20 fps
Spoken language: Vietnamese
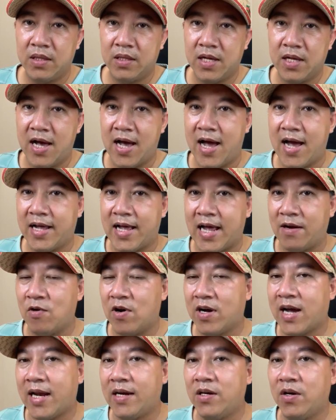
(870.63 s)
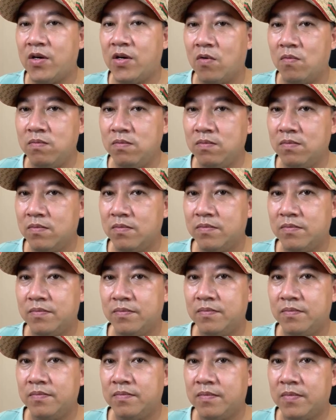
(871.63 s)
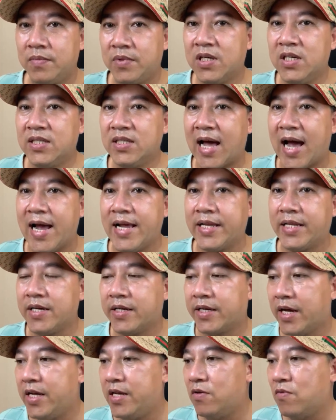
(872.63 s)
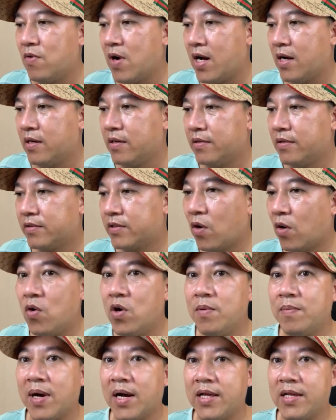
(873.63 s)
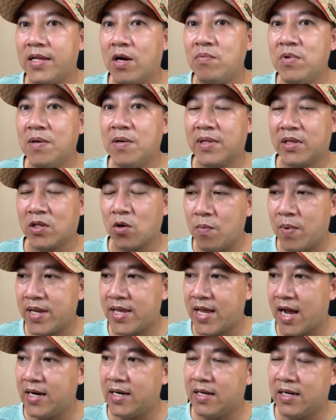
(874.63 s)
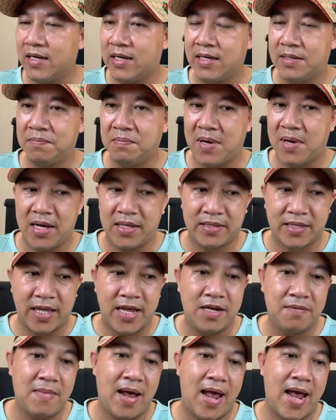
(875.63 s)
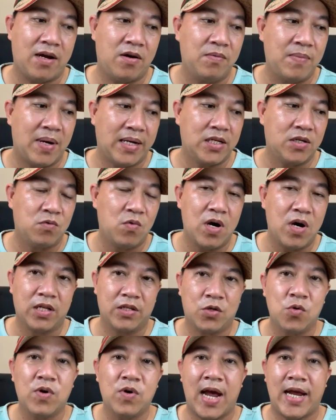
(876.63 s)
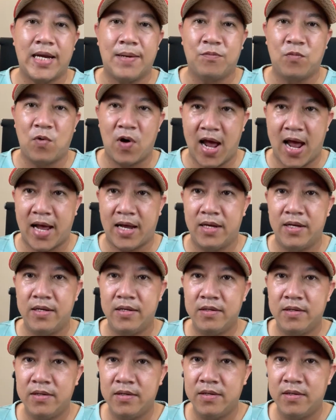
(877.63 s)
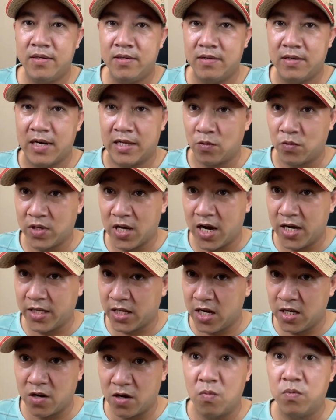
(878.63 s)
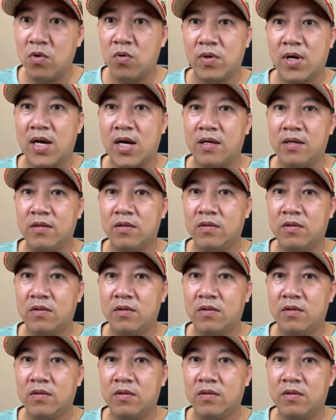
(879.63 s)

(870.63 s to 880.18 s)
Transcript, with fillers: anh Quốc Khánh nói đúng. Tướng tài chơi kỳ quá à. Tôi mà giống như mà tôi mà nhận mà tiền bạc của Mạnh Thường Quân suốt 2 năm qua là tôi chơi tới cùng luôn đó.